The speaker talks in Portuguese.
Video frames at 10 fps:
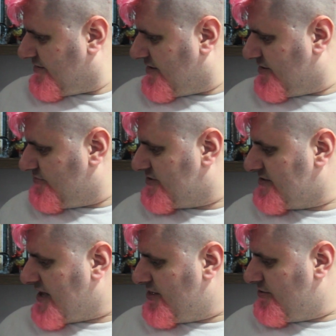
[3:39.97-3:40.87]
O que tu
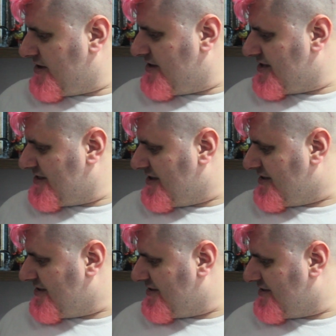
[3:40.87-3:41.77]
sintalou aí,
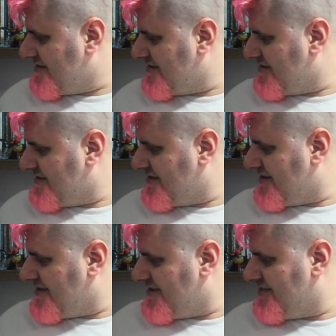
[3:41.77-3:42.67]
nenê?
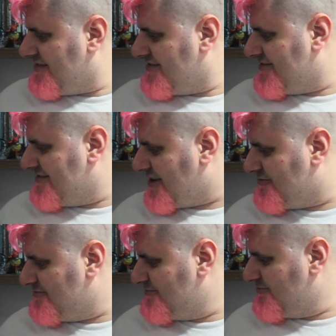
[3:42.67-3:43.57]
Então, você tá
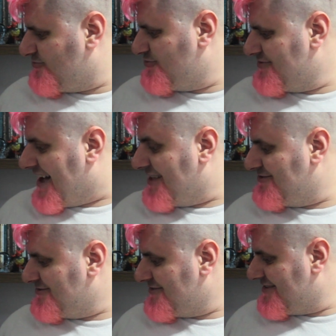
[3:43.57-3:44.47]
com, com dado.